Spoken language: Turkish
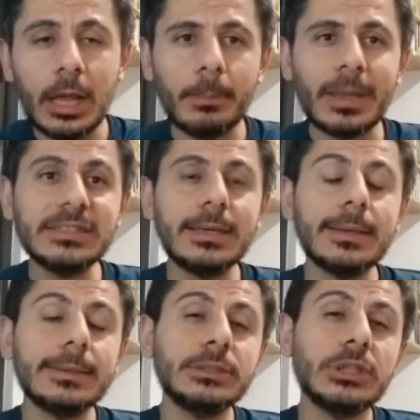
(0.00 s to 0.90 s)
Bazen
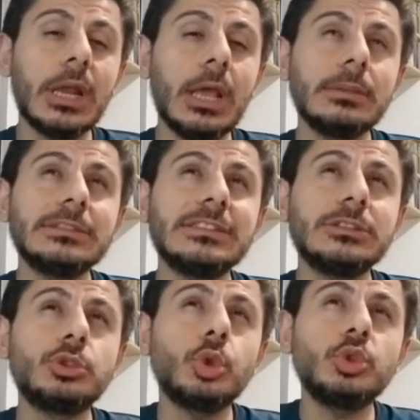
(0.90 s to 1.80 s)
arkadaşlar e,
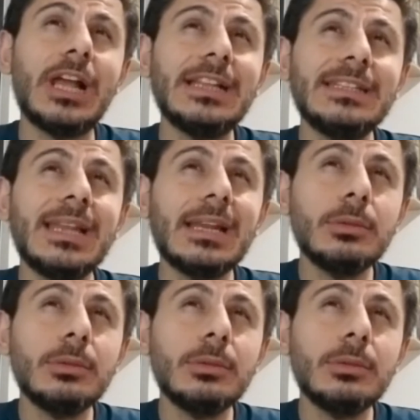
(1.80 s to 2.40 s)
çözeltilerde